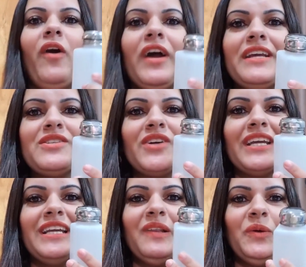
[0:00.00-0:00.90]
Olhem só
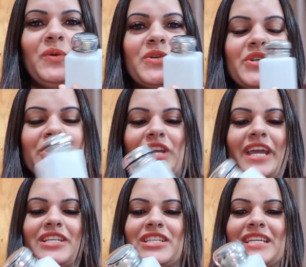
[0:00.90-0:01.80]
que luxo,
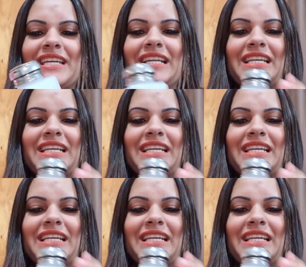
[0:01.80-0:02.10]
gente, que